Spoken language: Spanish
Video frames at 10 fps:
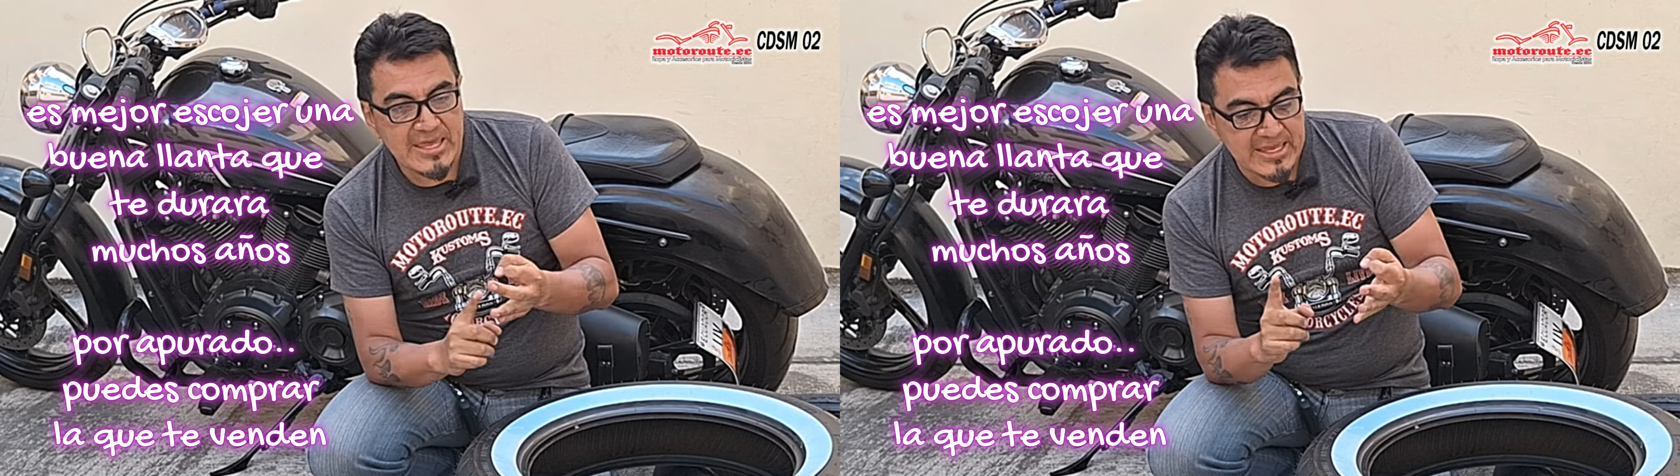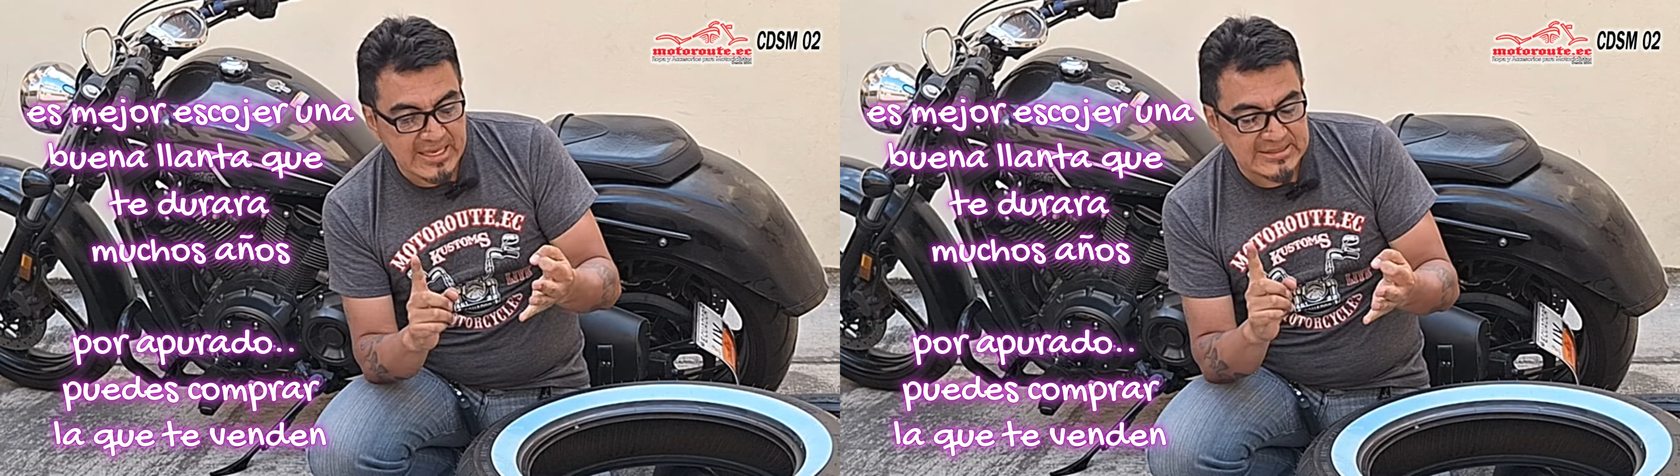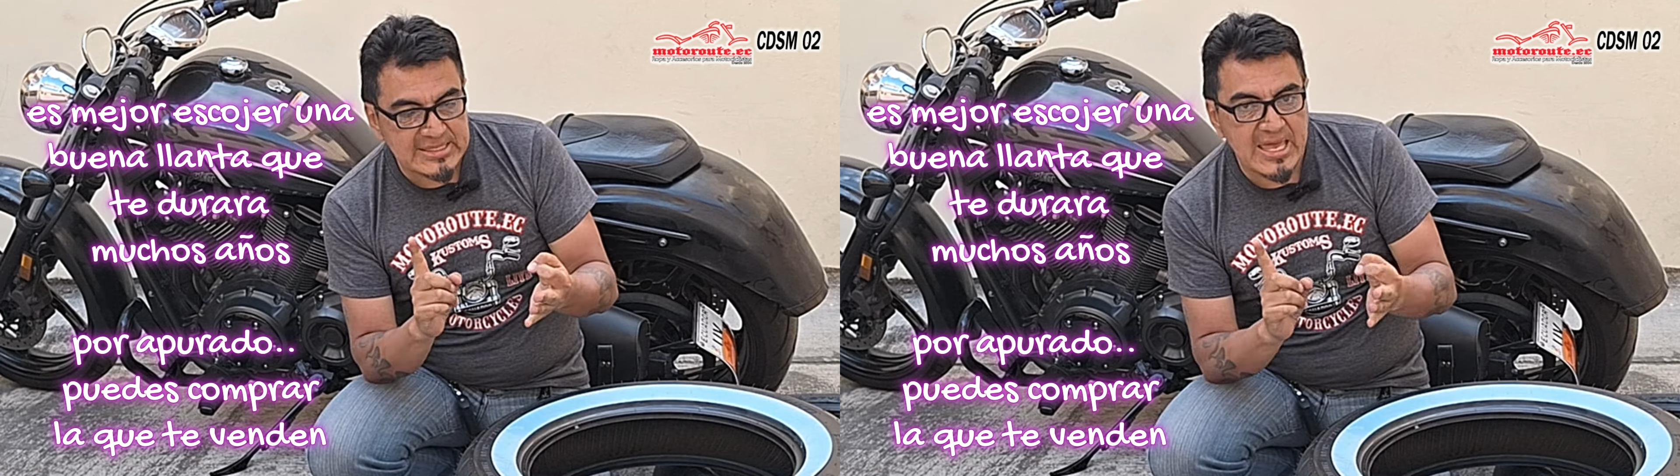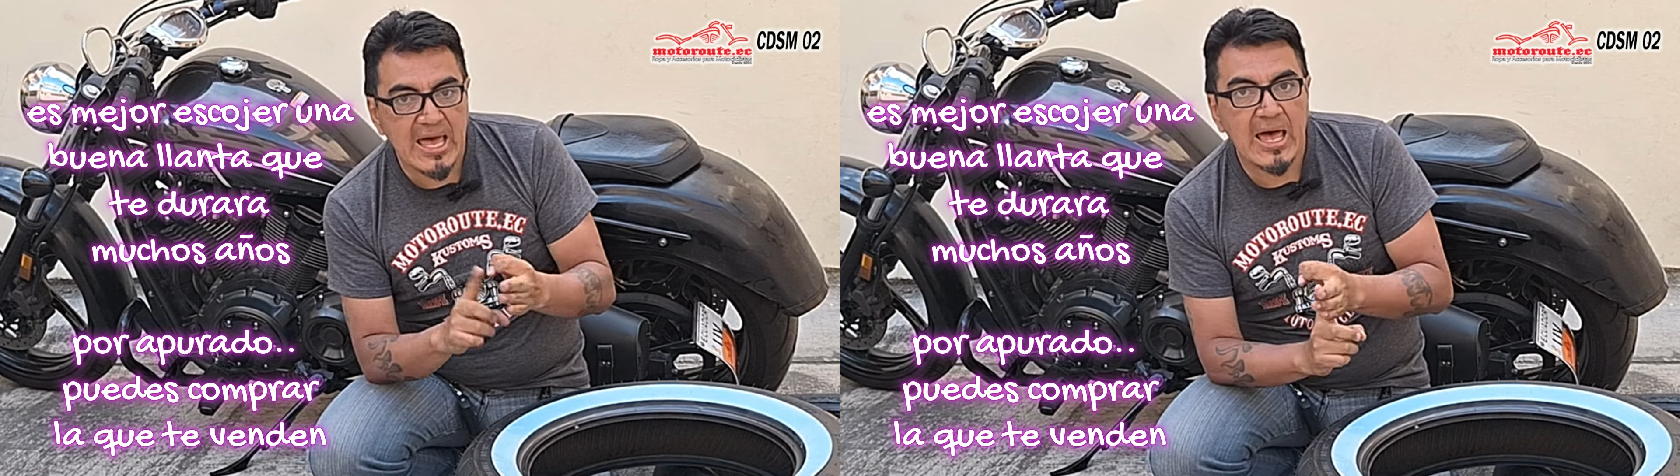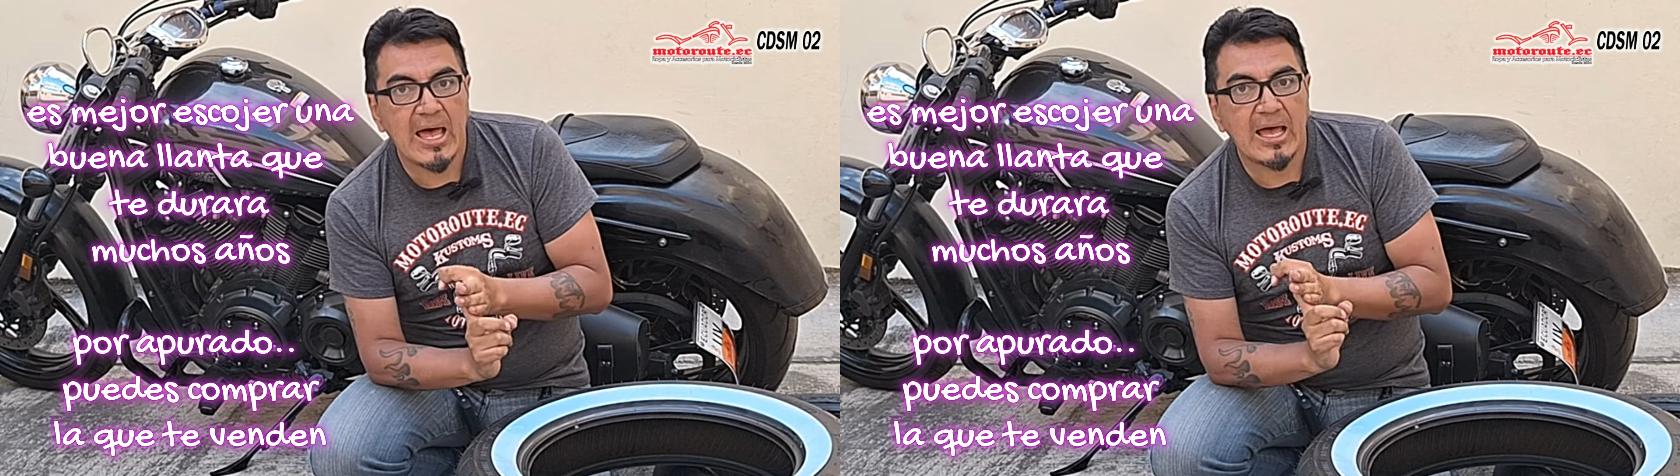y que
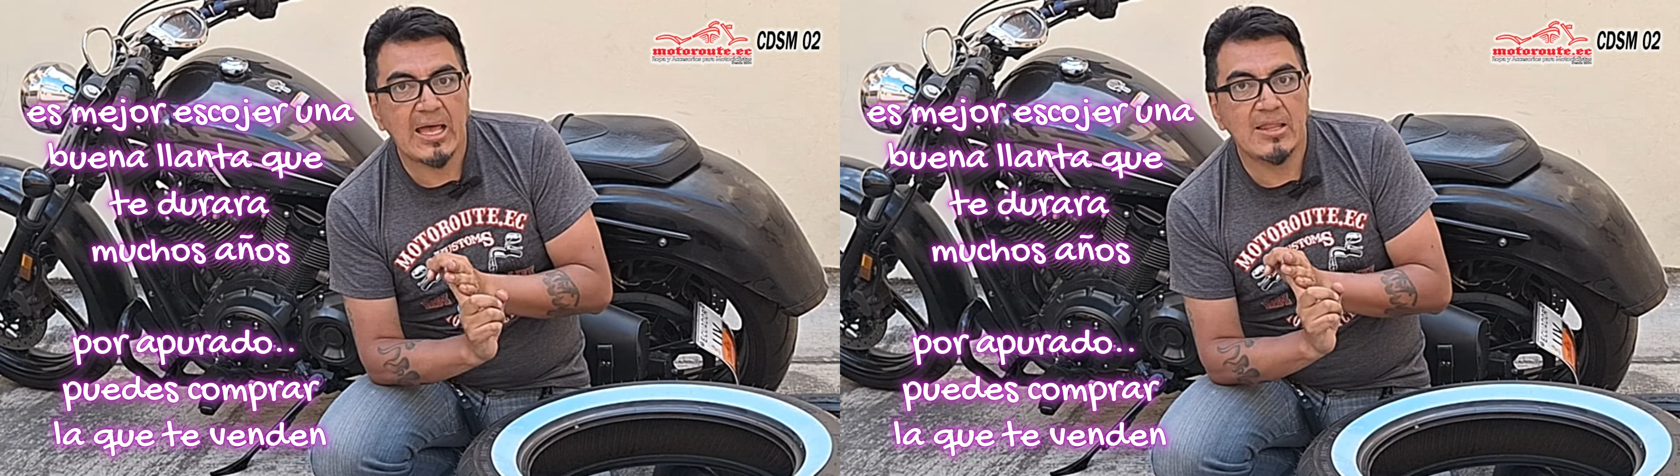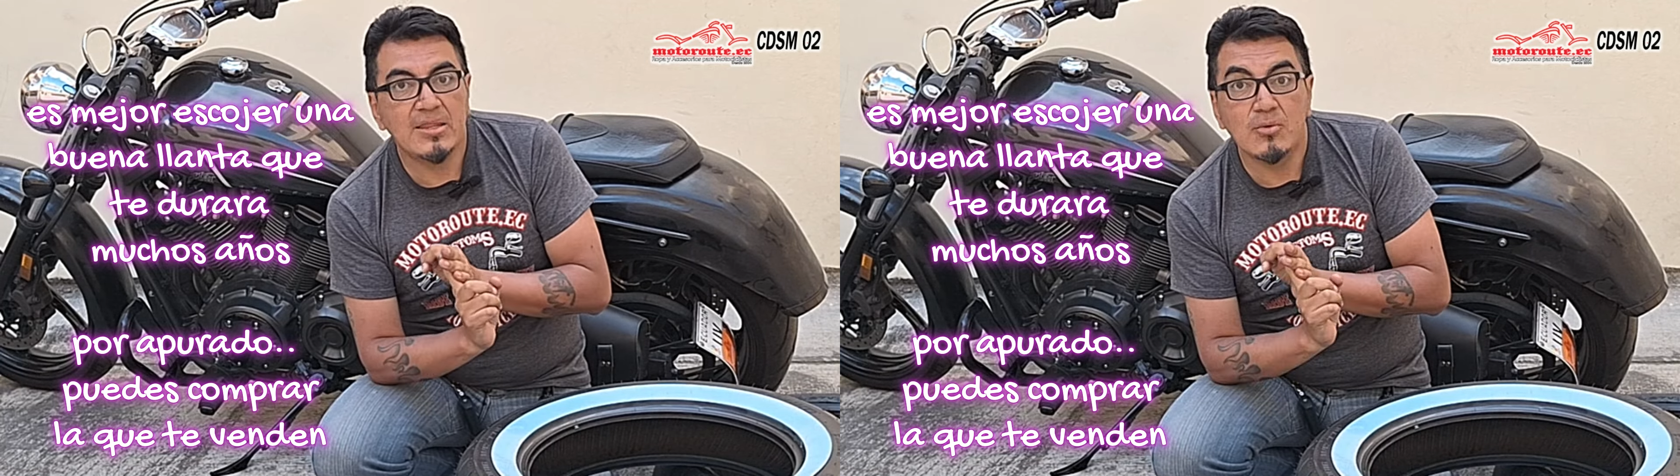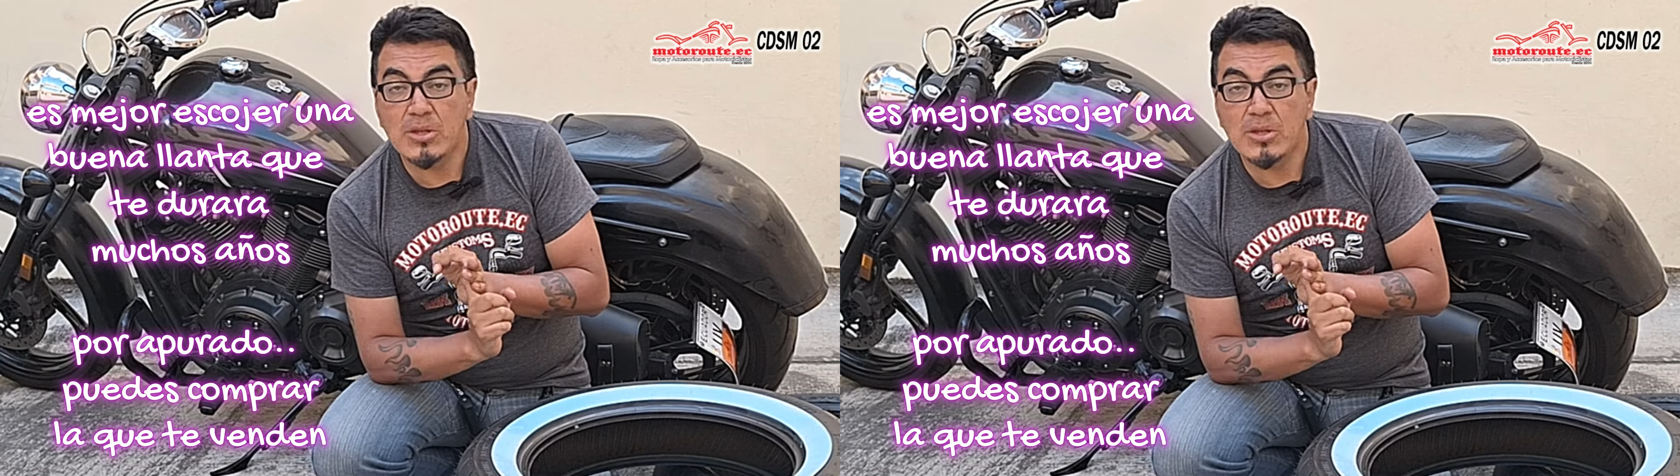sea de